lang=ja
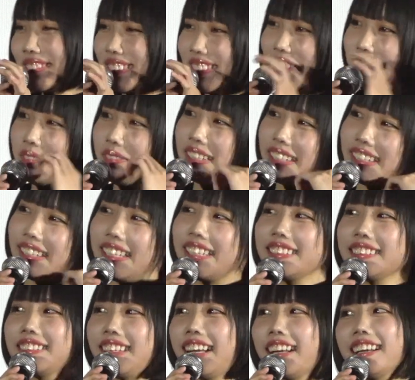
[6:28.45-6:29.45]
止めて
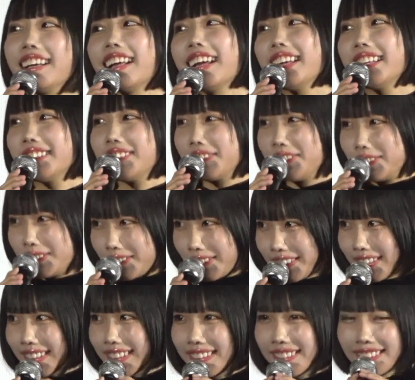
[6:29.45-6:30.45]
くれないという
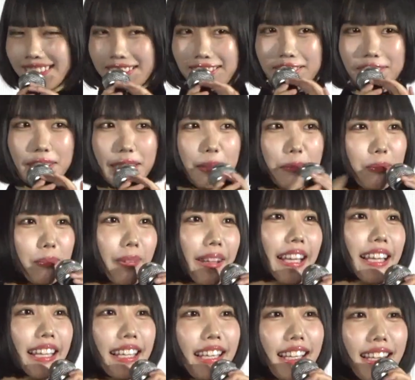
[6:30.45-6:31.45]
か、そのいっ
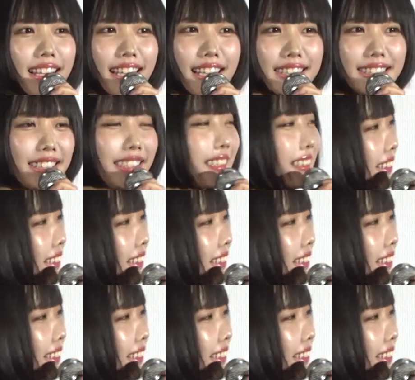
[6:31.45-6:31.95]
ぱい走